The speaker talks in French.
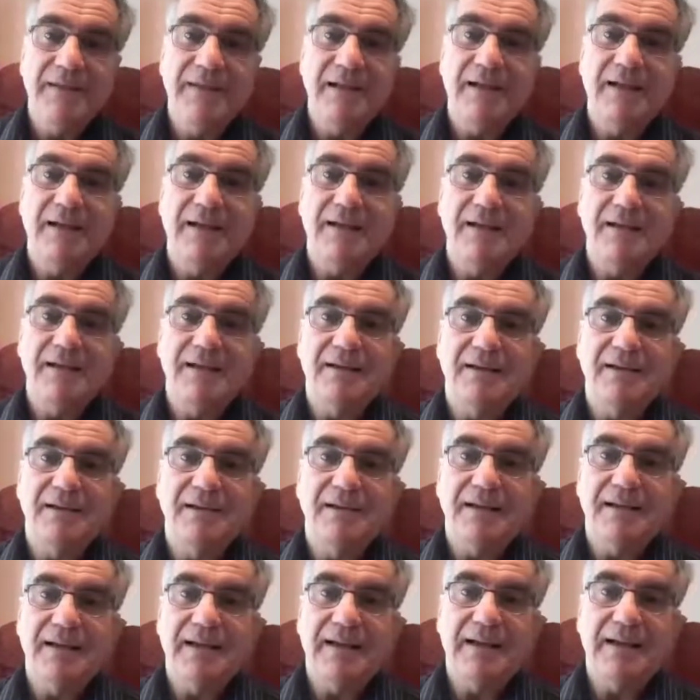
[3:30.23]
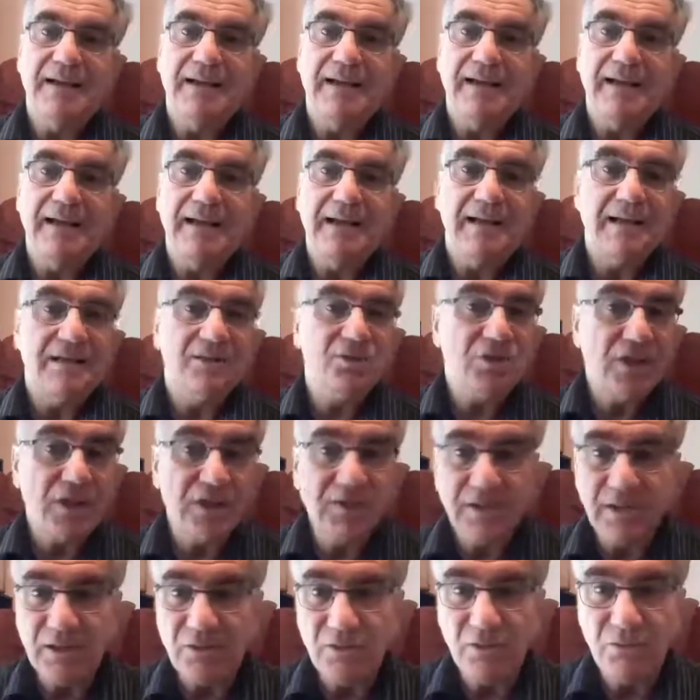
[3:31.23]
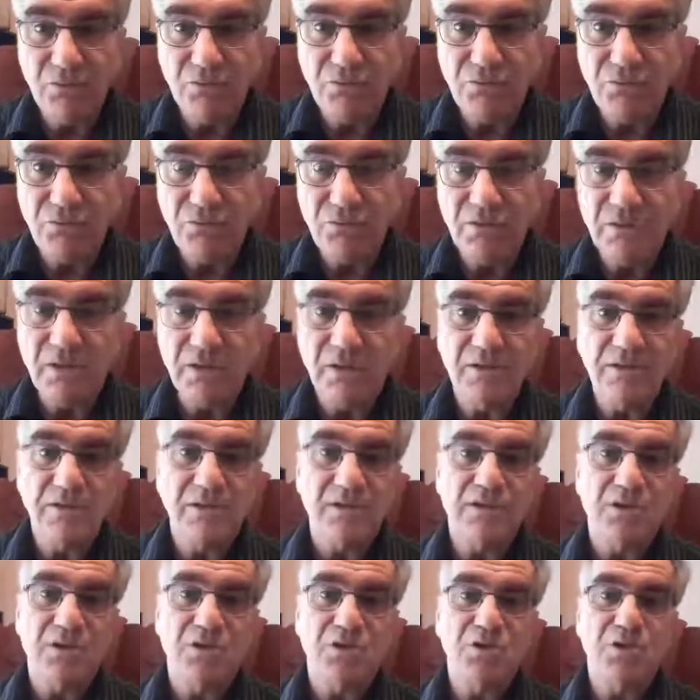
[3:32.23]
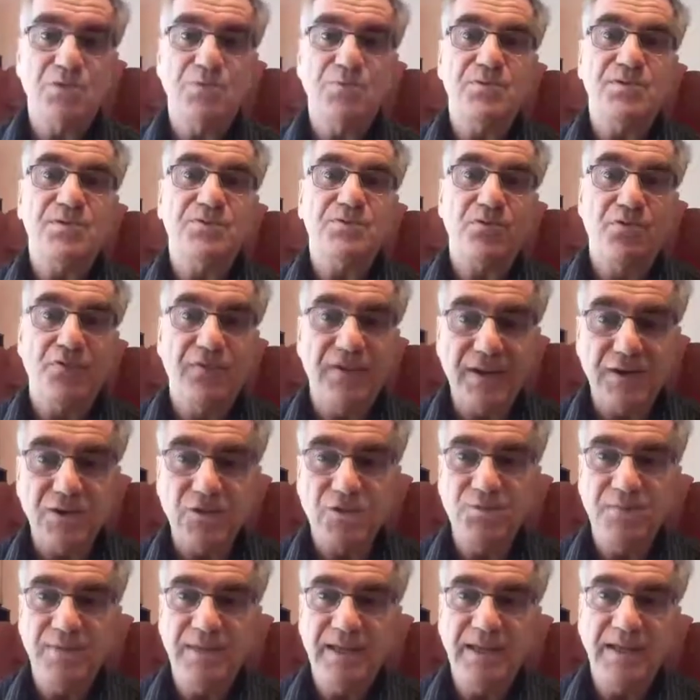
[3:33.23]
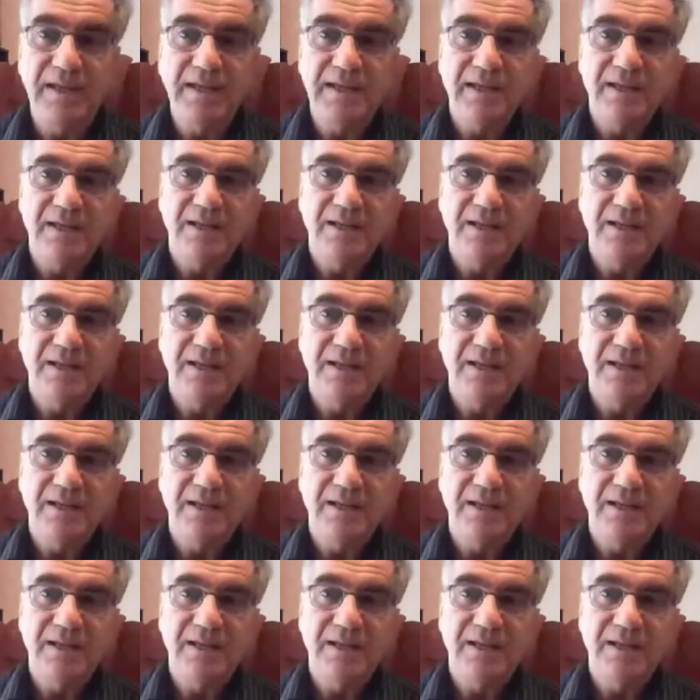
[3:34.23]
euh, à, chacun d'entre vous, que, Dieu puisse vous faire du bien,